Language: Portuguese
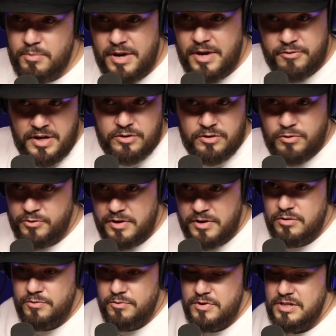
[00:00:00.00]
minha fé, tô falando
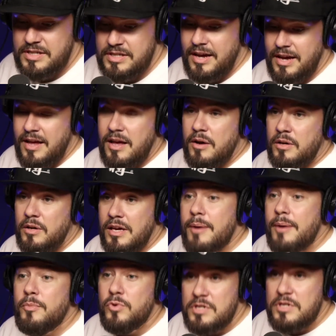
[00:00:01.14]
com vocês. O que, que é
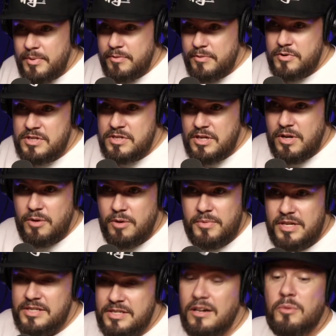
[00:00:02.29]
música para você, William? O
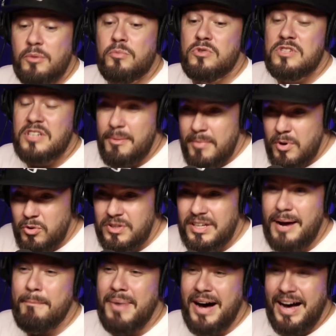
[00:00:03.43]
ministério não, música é meu
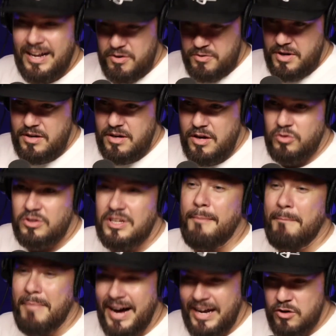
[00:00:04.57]
trabalho, velho. Eu
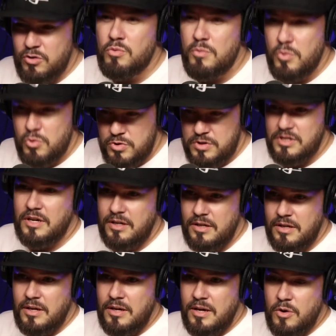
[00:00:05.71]
trabalho com música.
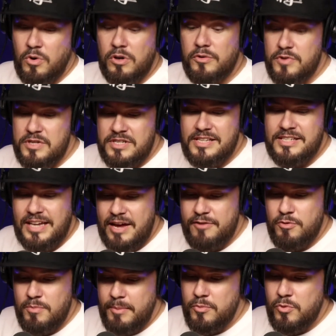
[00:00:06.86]
Quando você escreve
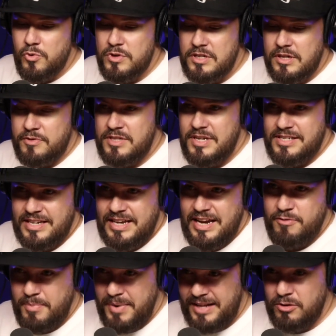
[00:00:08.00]
uma música, você
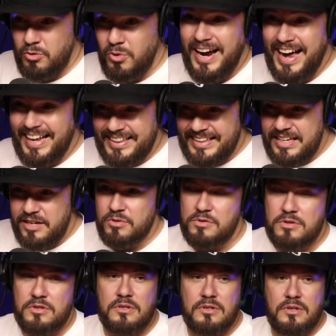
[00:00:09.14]
escreve para adorar a
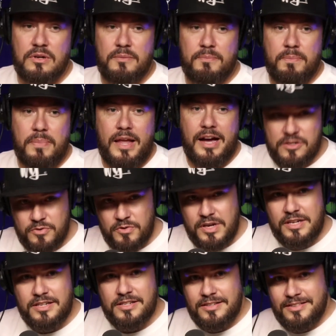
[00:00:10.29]
Deus? Às
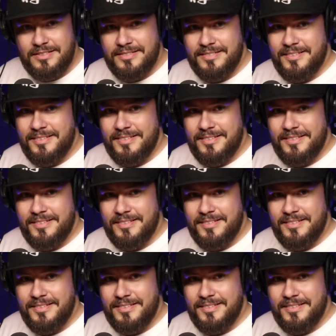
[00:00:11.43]
vezes.